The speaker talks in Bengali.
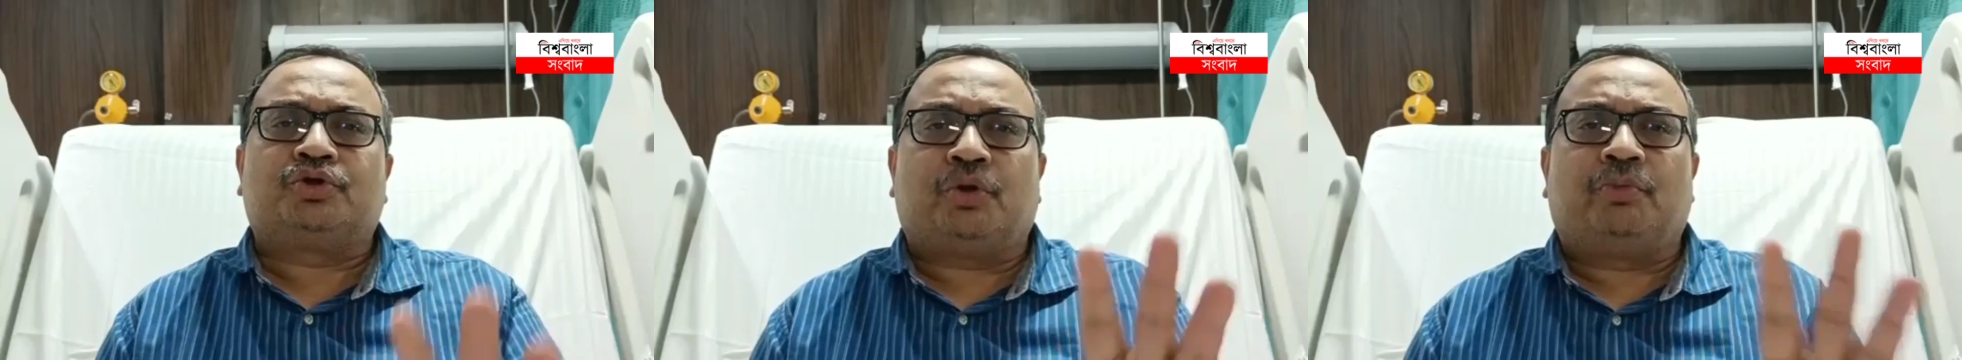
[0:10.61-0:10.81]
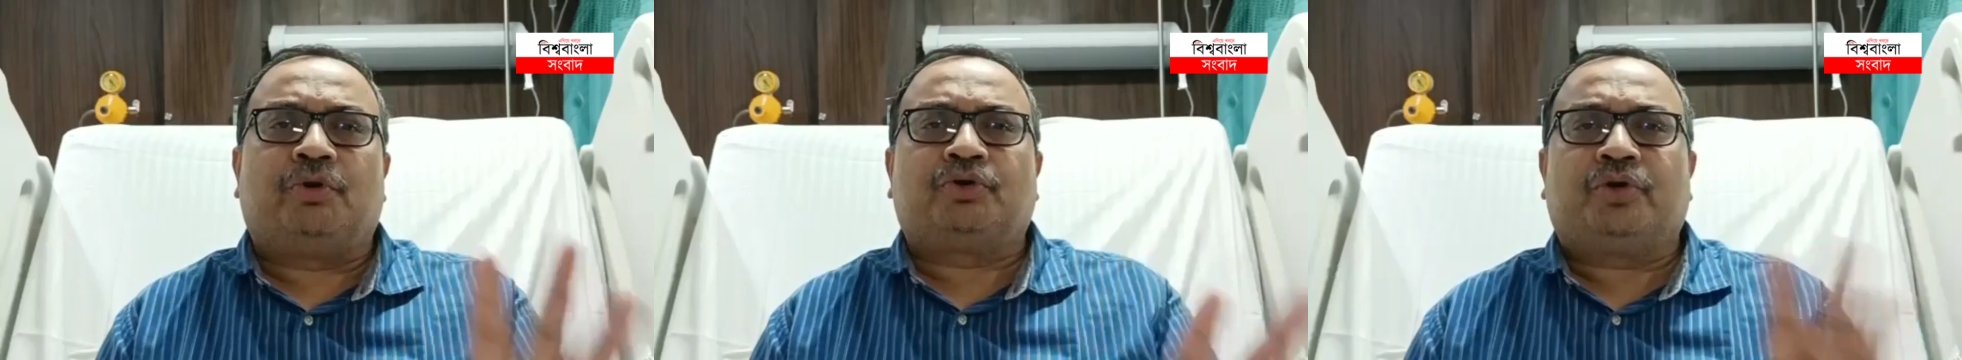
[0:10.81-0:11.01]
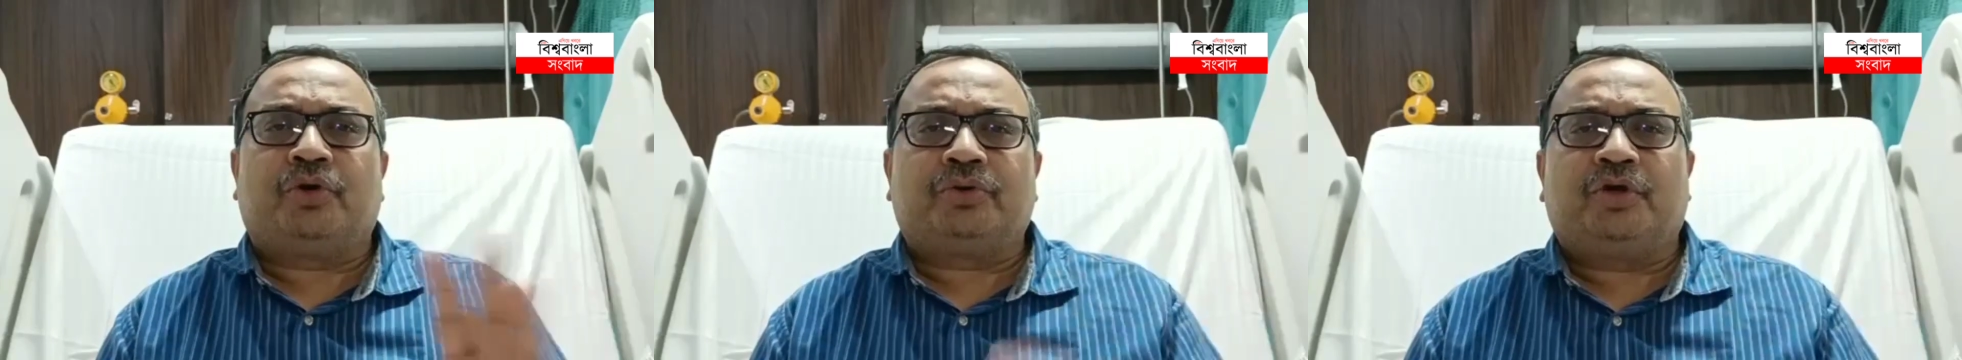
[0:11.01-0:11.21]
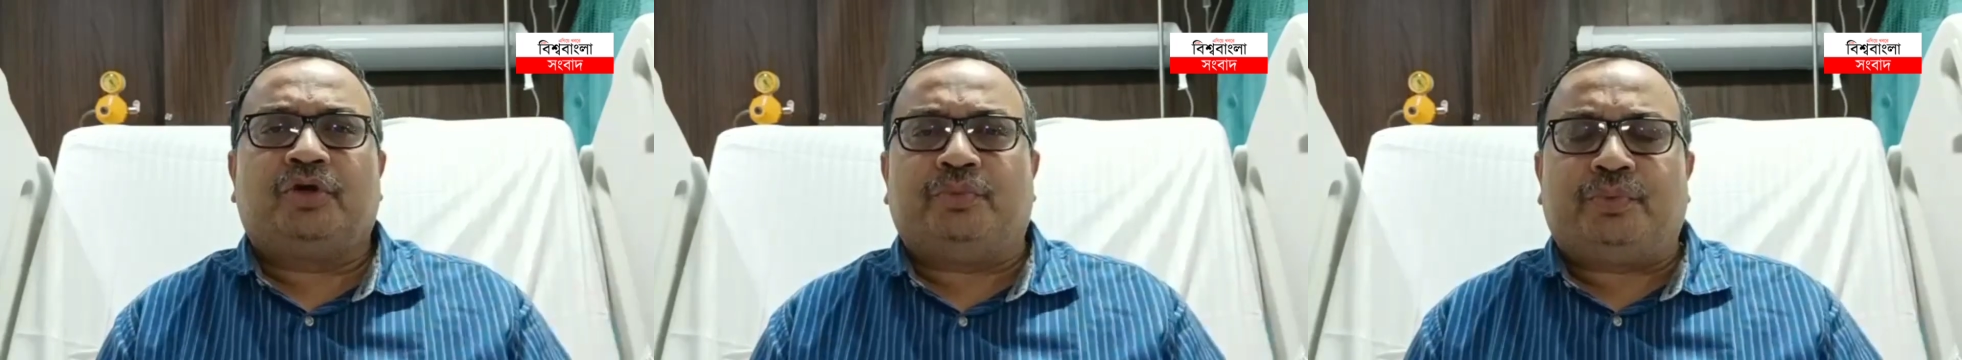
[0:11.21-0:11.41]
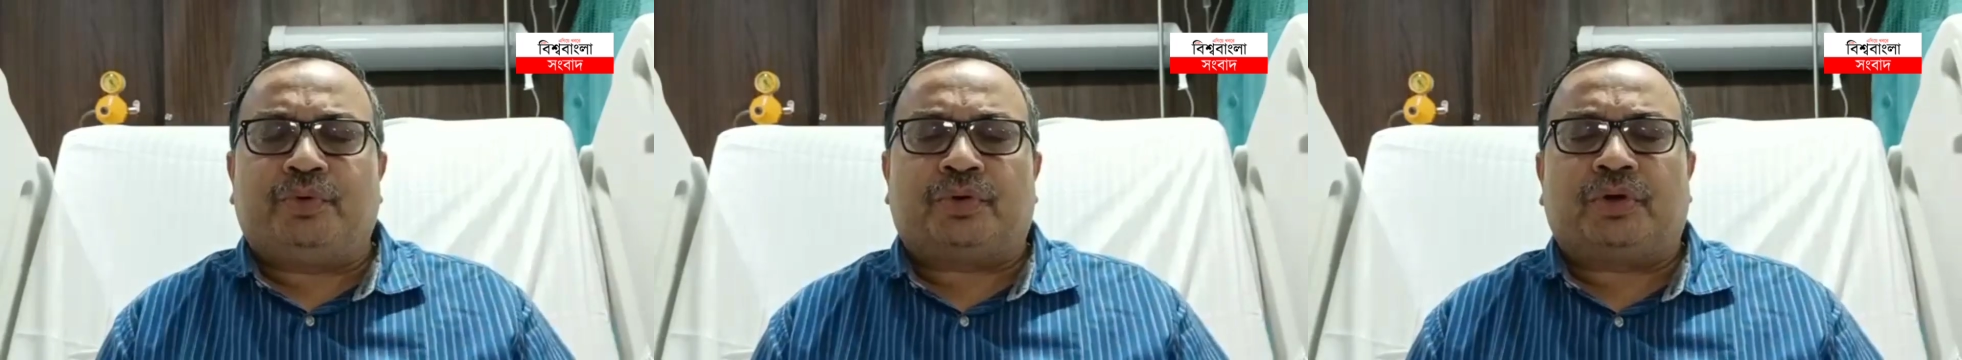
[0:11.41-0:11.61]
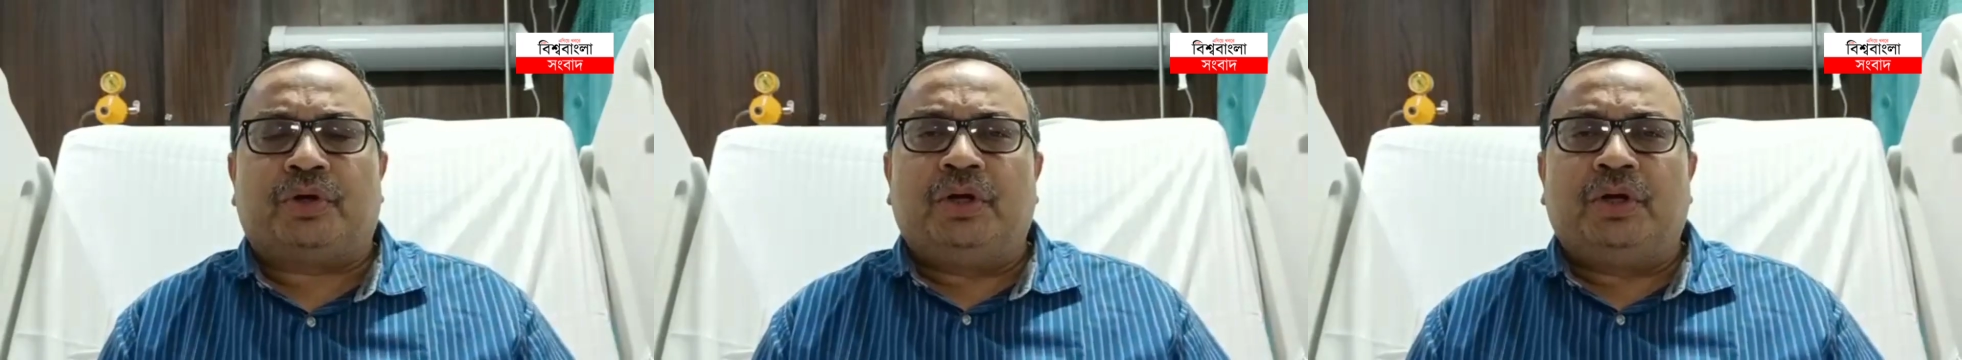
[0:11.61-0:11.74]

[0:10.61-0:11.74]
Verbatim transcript: সমর্থকদের উপর